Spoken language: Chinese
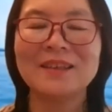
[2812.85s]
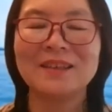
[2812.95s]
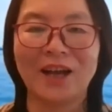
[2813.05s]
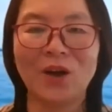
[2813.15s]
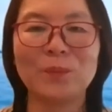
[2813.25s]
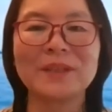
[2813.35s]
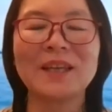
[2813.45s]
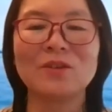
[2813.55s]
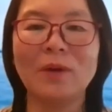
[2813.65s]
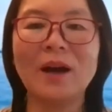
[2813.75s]
然后我们可
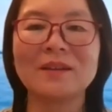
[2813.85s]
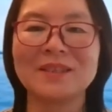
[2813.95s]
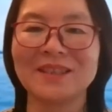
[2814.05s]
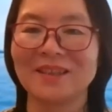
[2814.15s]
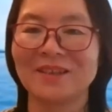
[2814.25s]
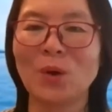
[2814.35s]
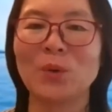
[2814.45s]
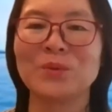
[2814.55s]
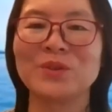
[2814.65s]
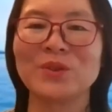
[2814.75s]
以忘记
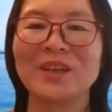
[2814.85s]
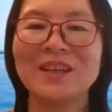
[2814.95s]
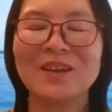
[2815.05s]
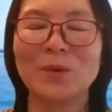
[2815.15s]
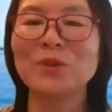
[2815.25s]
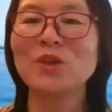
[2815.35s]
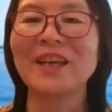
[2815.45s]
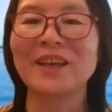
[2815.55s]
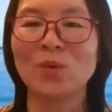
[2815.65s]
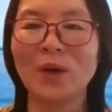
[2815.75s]
恐惧，我们就
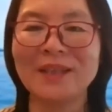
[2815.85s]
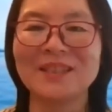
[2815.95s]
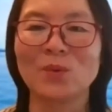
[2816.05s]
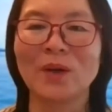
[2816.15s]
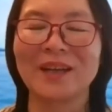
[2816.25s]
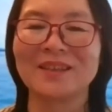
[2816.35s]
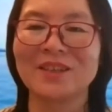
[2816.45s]
可以欢喜快乐。